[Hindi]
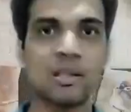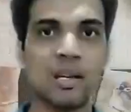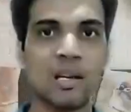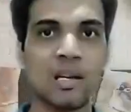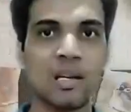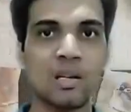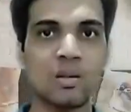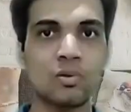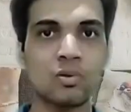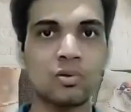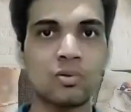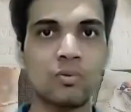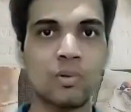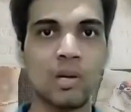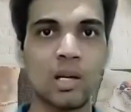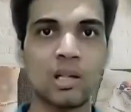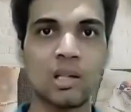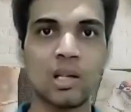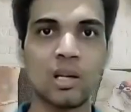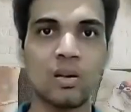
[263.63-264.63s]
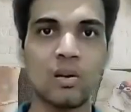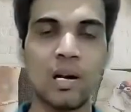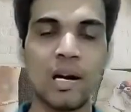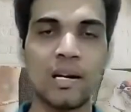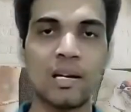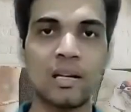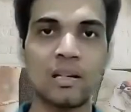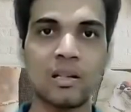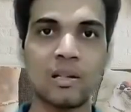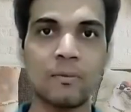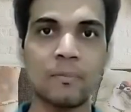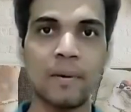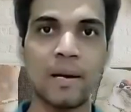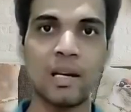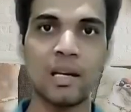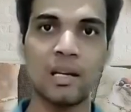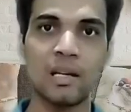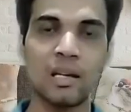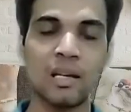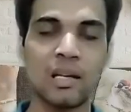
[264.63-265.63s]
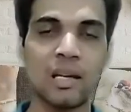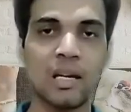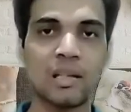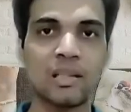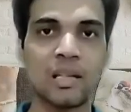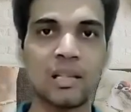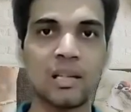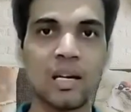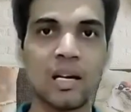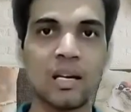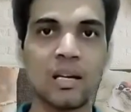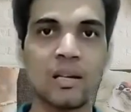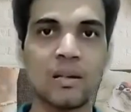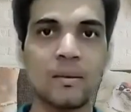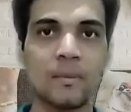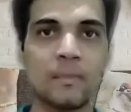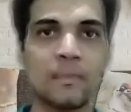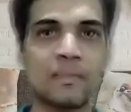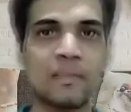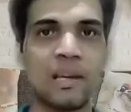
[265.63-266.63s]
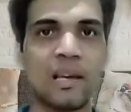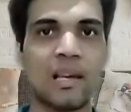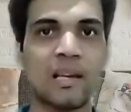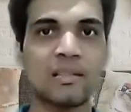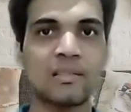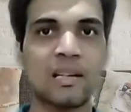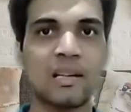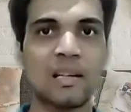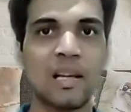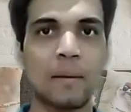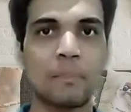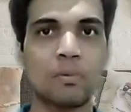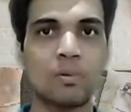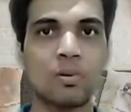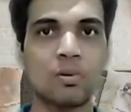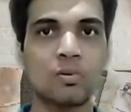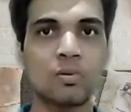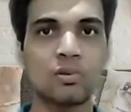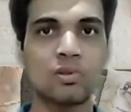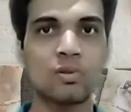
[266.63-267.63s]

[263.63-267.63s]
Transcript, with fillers: इससे ही उस व्यक्ति को आइडेंटिफाई किया जाता है इसी के साथ आपको